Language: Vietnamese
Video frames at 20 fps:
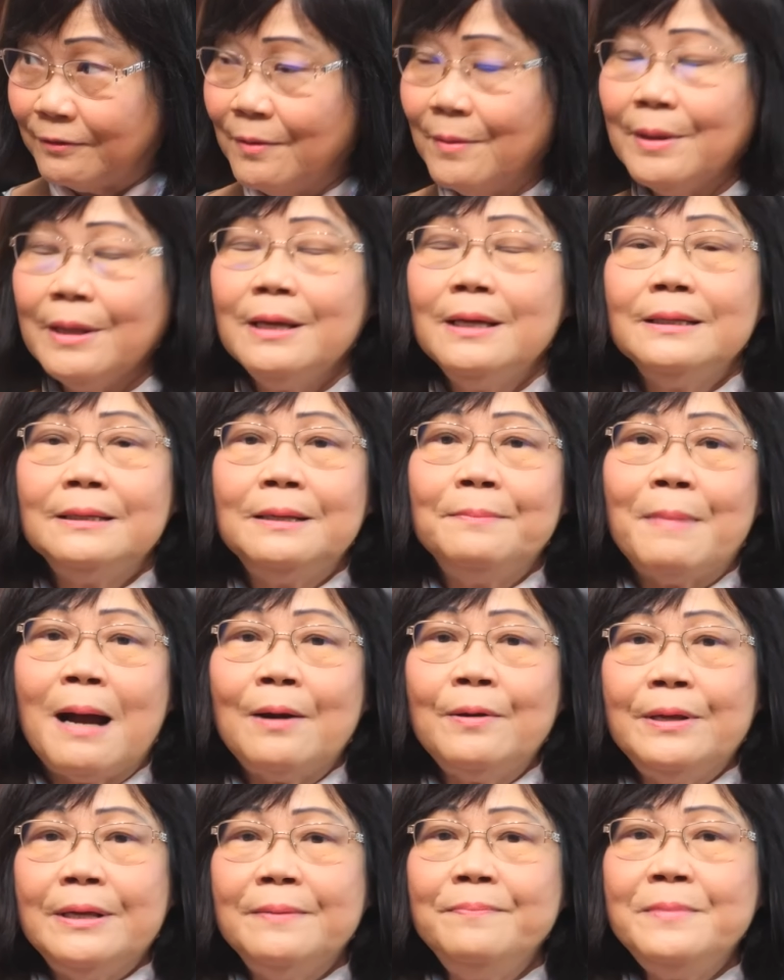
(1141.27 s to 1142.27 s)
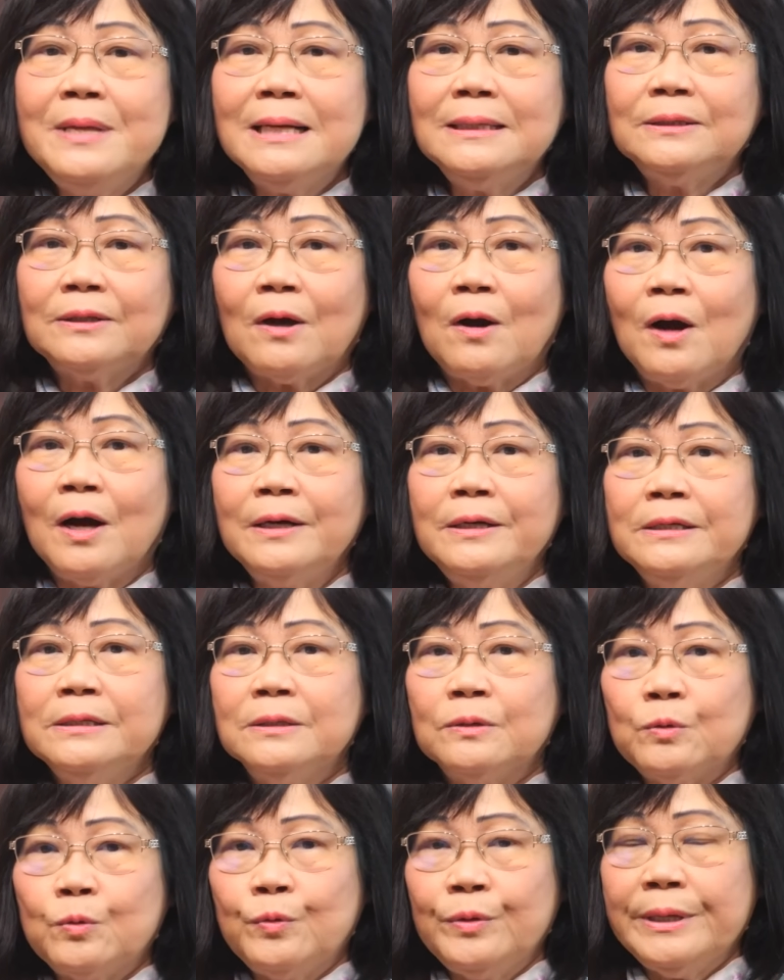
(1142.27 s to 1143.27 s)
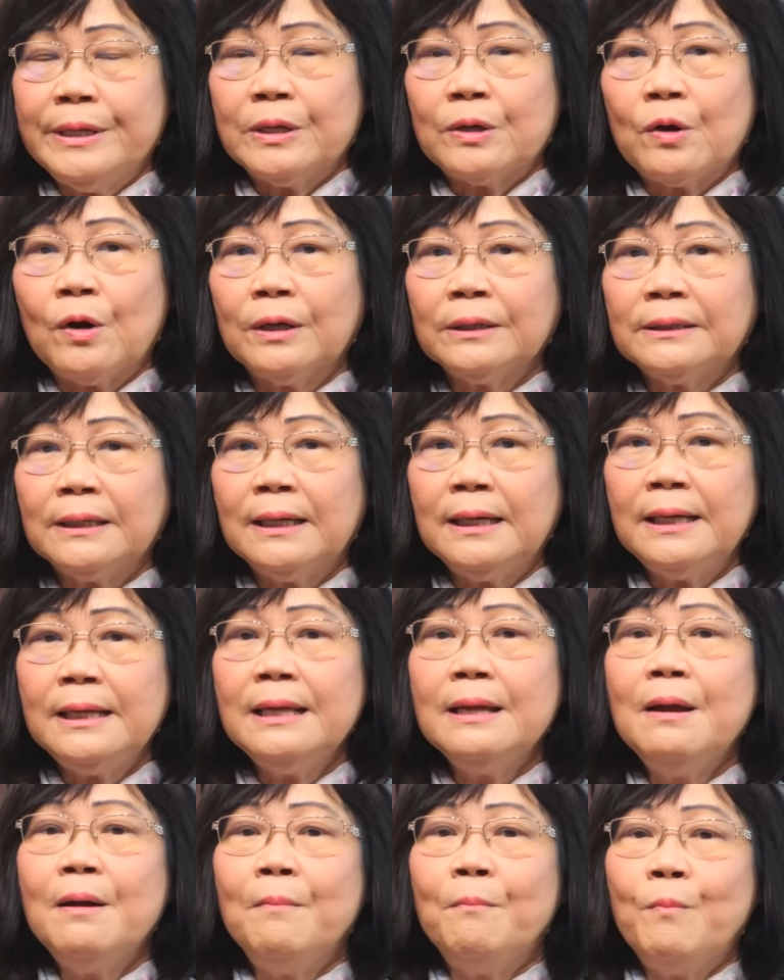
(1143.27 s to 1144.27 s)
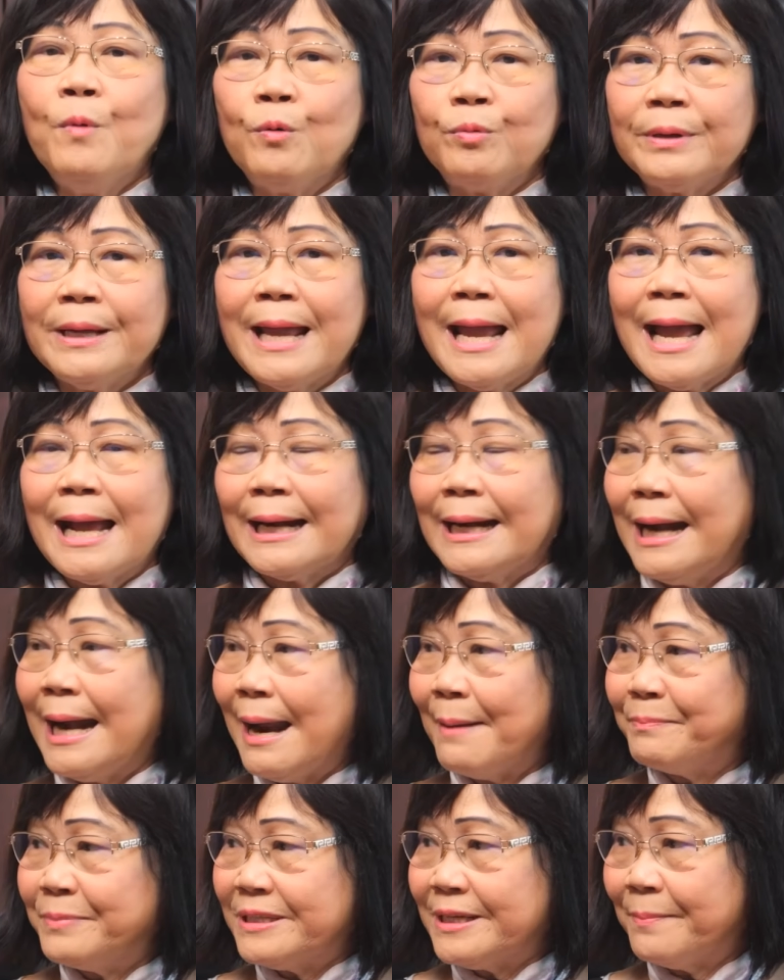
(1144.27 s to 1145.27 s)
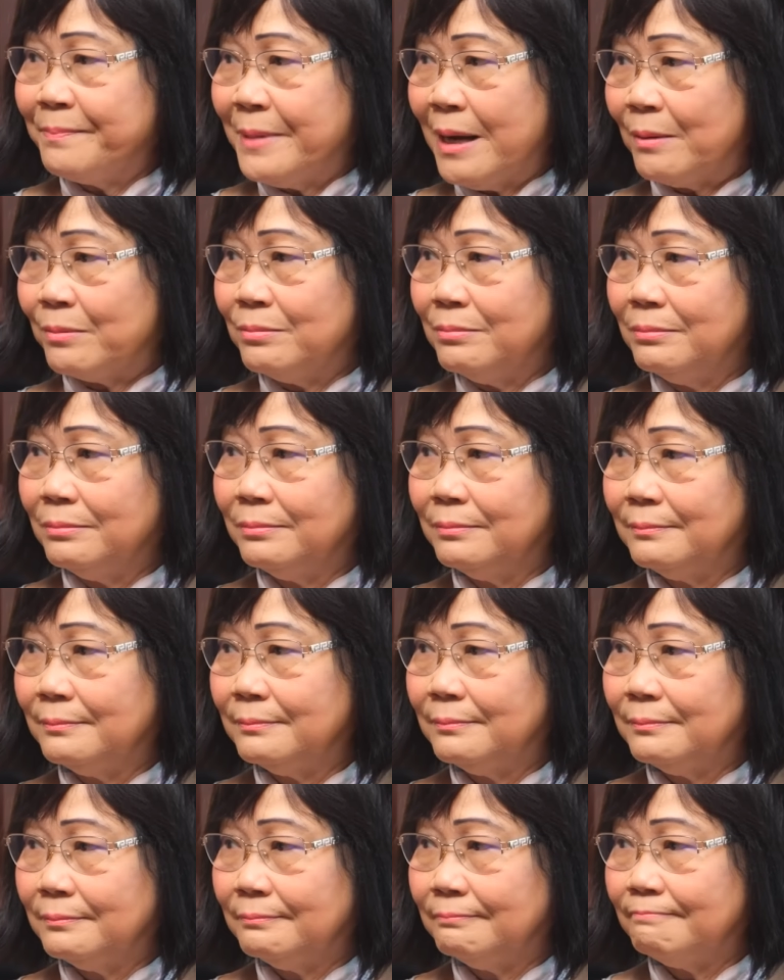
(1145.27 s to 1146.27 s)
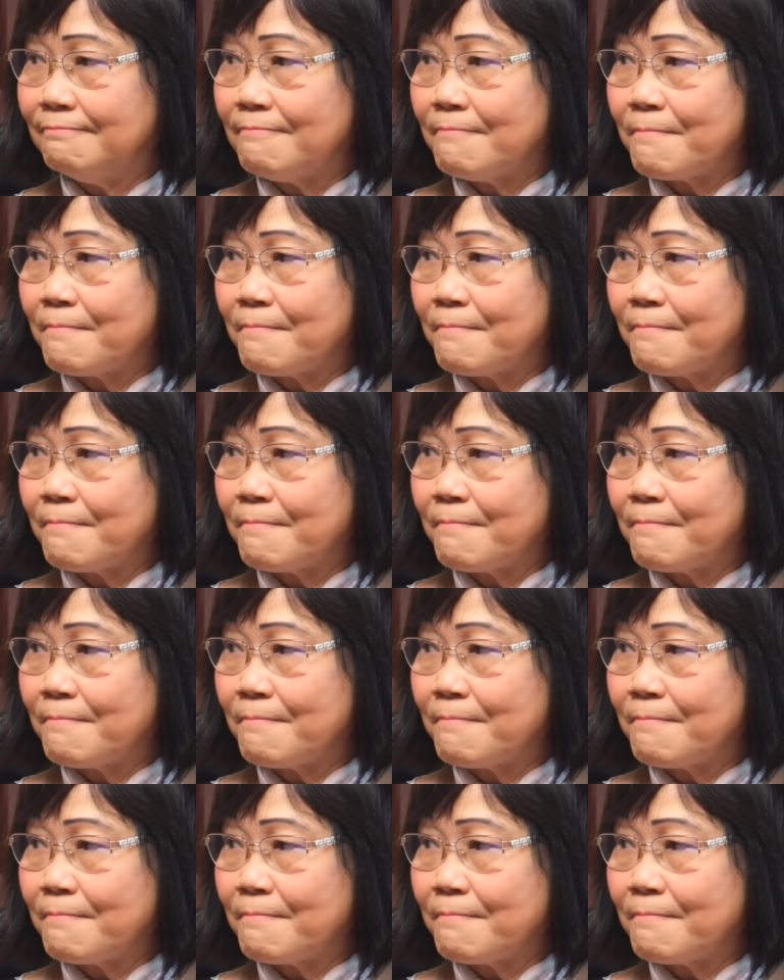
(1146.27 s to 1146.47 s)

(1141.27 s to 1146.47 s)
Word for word: Yes. Thì bảo hiểm nhân thọ được quyền có tới 1.500 đồng. Mm.